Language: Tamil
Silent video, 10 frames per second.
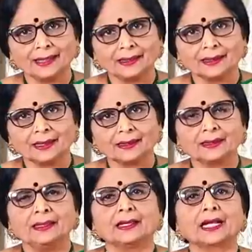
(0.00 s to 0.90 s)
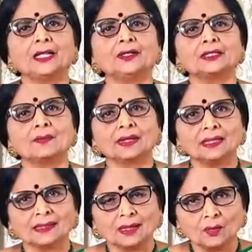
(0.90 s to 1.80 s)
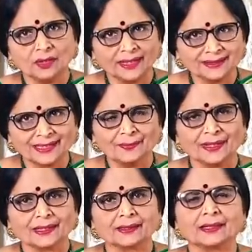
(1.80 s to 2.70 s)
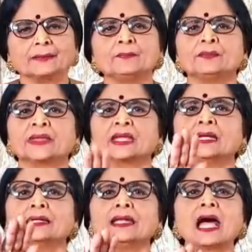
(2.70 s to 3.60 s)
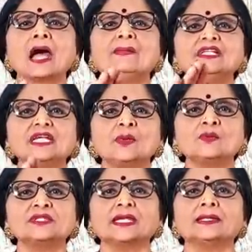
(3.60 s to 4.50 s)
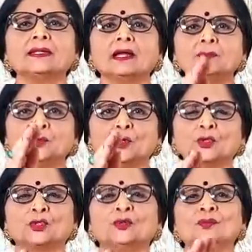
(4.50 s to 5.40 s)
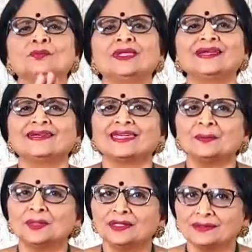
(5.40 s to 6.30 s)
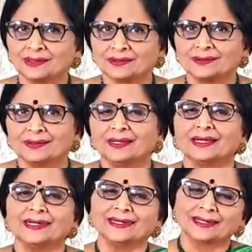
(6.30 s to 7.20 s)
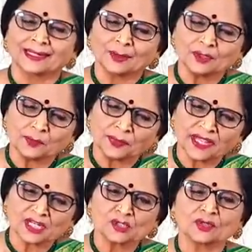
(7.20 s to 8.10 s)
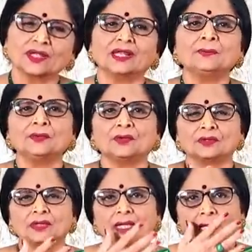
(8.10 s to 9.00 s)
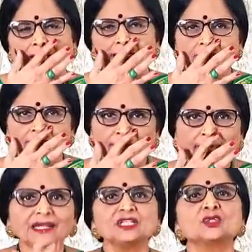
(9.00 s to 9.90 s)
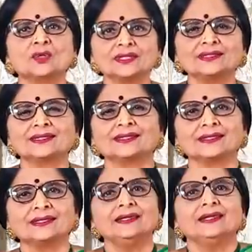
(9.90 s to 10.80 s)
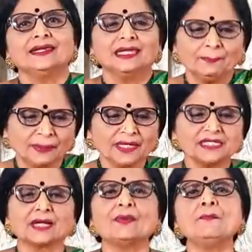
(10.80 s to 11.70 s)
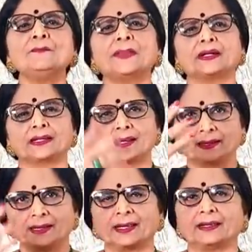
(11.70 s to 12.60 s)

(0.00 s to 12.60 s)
நேரம் இருக்காது கலியுகத்தில் மக்கள் அதெல்லாம் ஒழுங்காக செய்ய மாட்டாங்க நாம ஜபம் செய்தால் போதும் என்பது இது நீங்கள் கடவுளோட பேரை சொன்னாலே போதும் அந்த பேரை சொல்கிறதுக்கு இப்படி ஜபம் பண்ணுறாங்க